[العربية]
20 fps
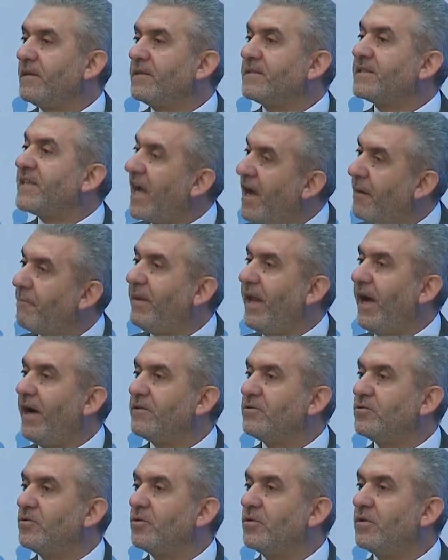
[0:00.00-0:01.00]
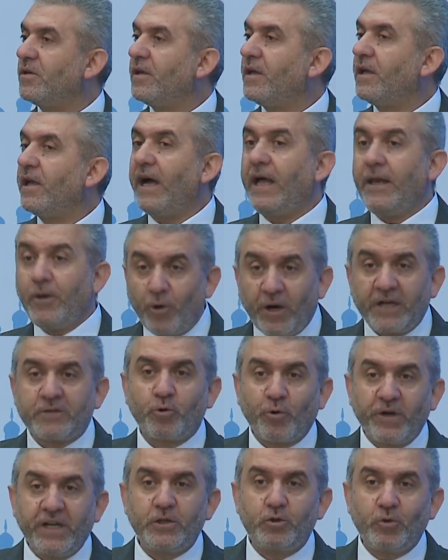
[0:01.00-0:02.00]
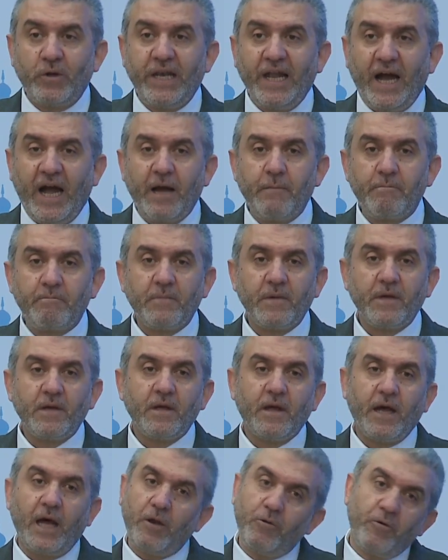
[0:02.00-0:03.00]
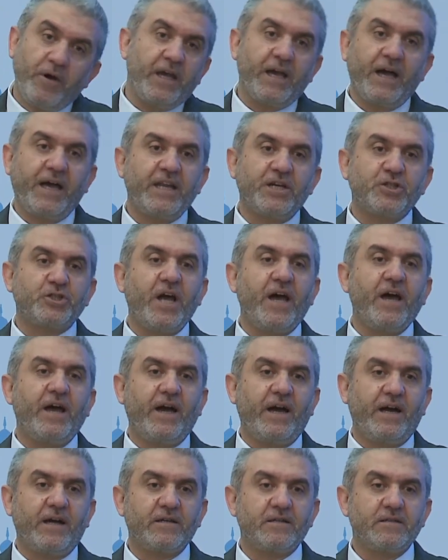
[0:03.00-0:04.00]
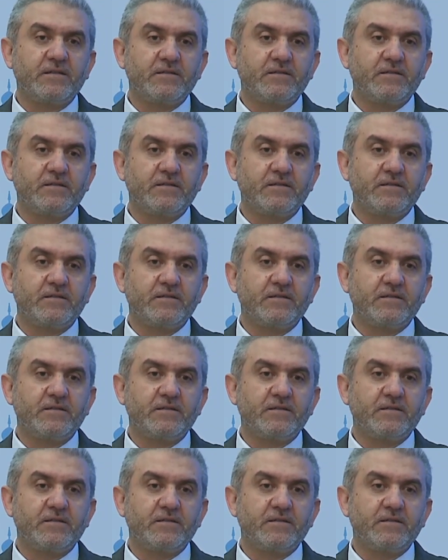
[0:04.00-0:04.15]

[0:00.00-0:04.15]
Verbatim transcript: ذهب لعنده قال له أتريد اللحم؟ قال له إيه أنا جائع